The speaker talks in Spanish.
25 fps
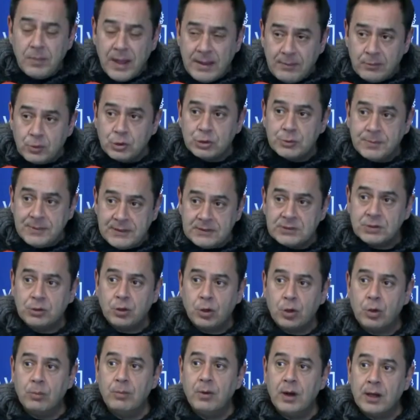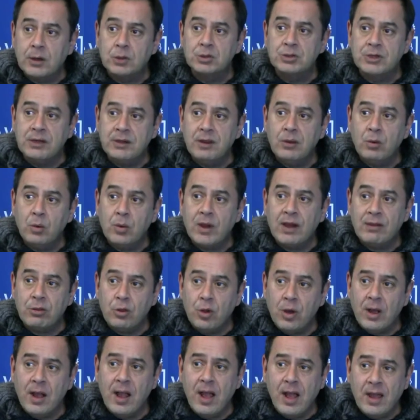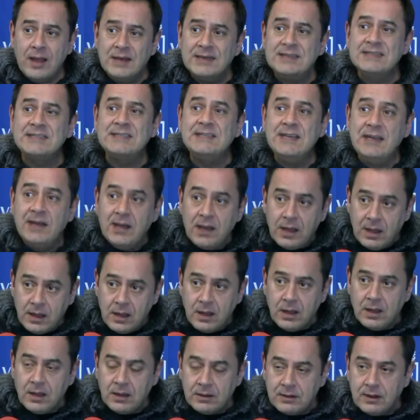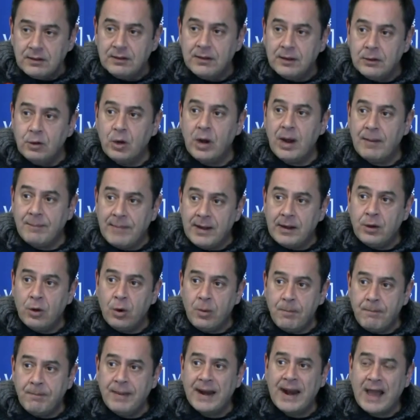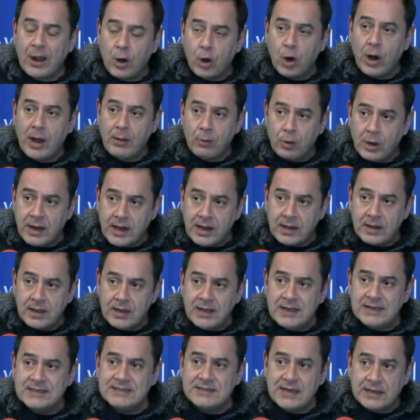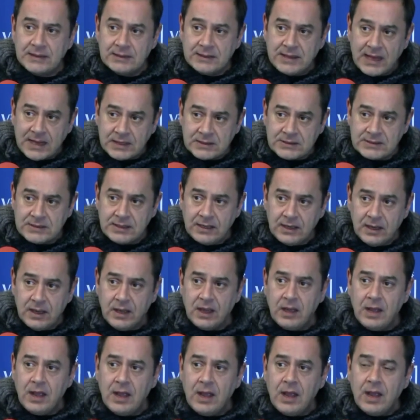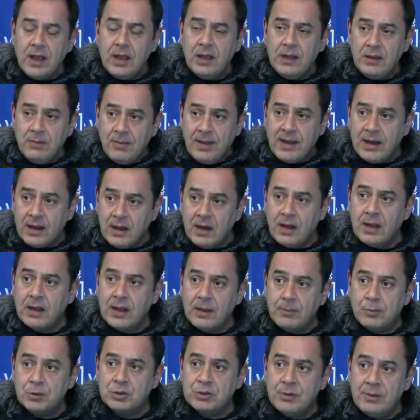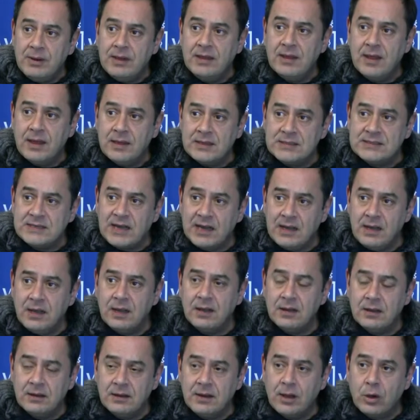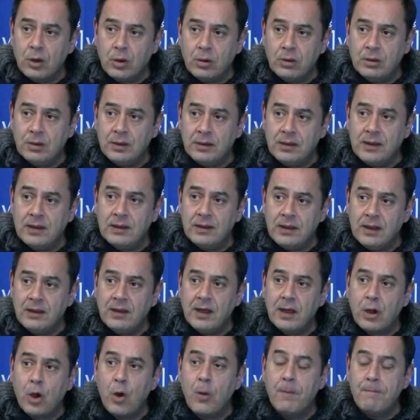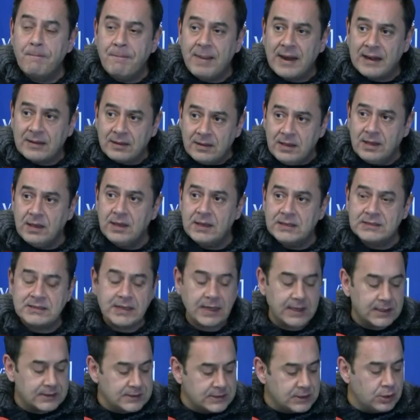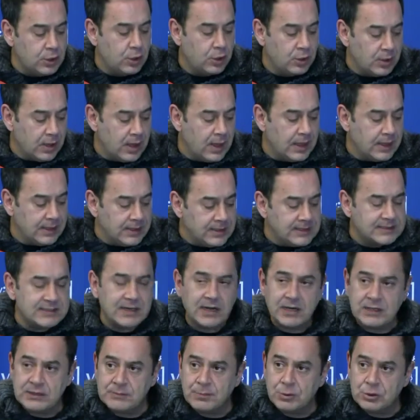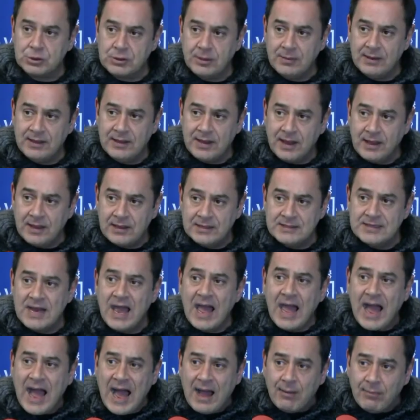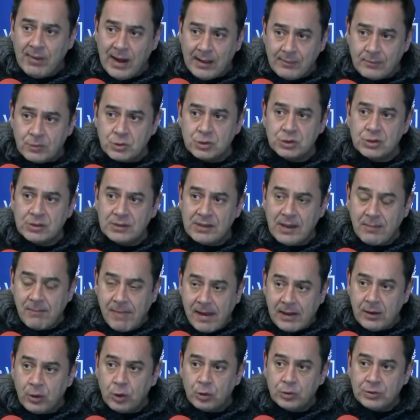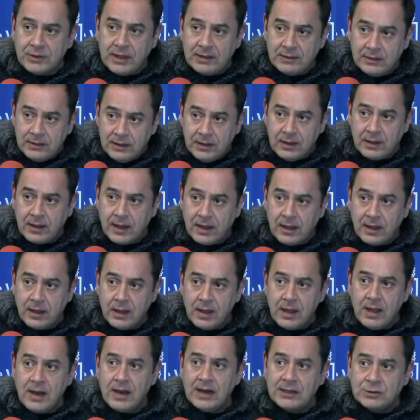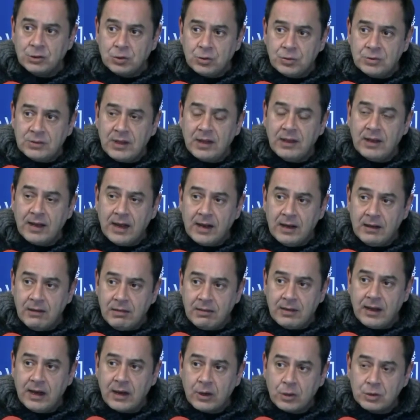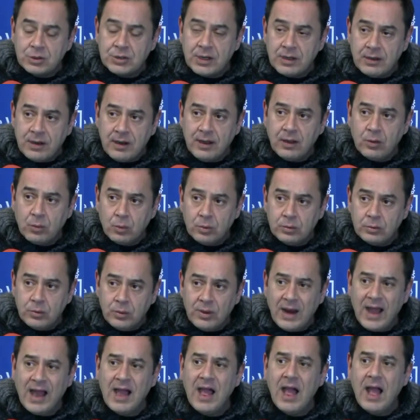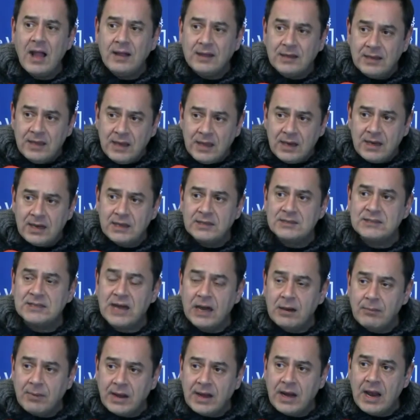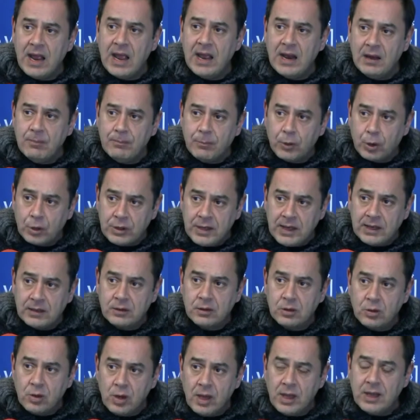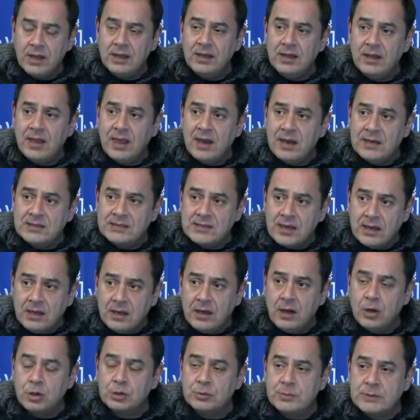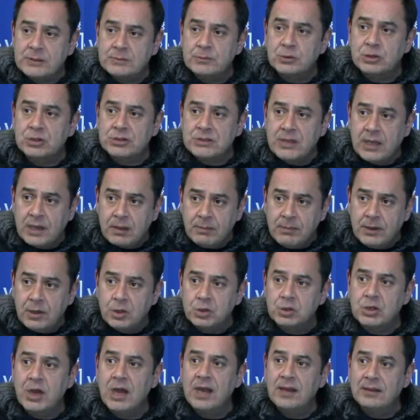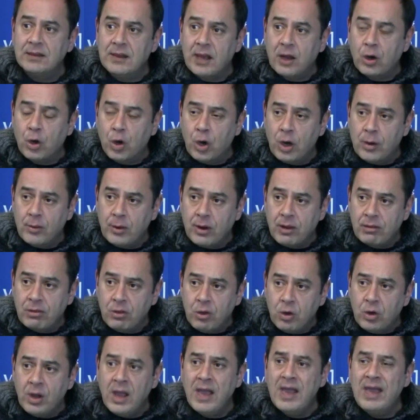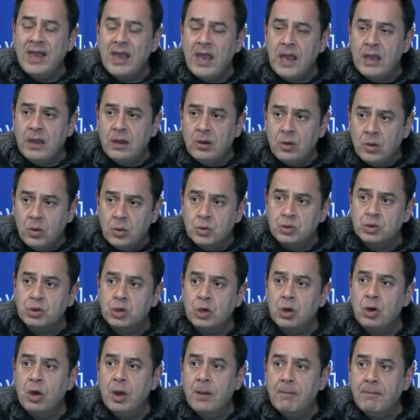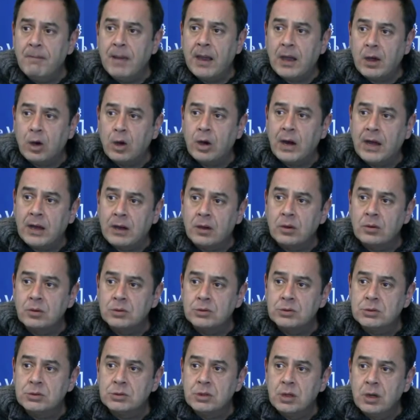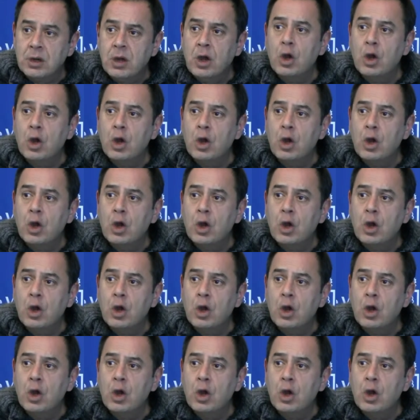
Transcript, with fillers: Hemos visto como la Consejería de Educación sigue teniendo la mano para colaborar, sentarse y ver qué posibilidades hay de, compartir esa gestión y esas responsabilidades. Hablamos de mano tendida. La Junta de Galicia, la Consejería de Cultura, quiere salvar el proyecto y quiere seguir en los mismos términos de colaboración e incluso mejorarlos.